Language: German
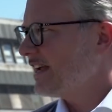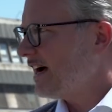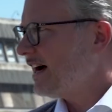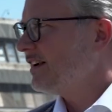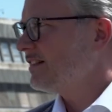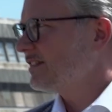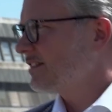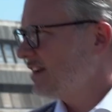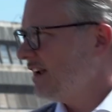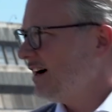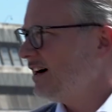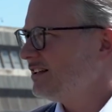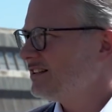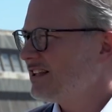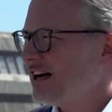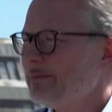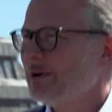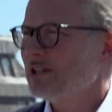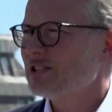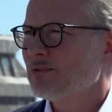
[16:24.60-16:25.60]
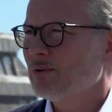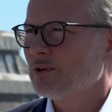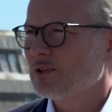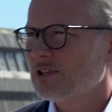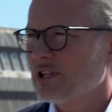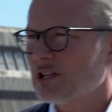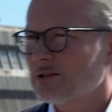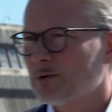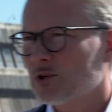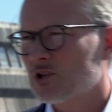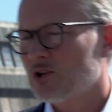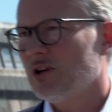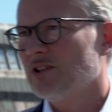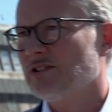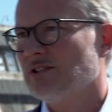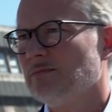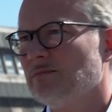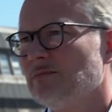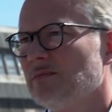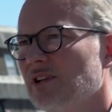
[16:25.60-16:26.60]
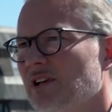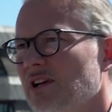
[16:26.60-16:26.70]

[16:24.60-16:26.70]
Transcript: Jahren klar. Damals wurde das beschlossen.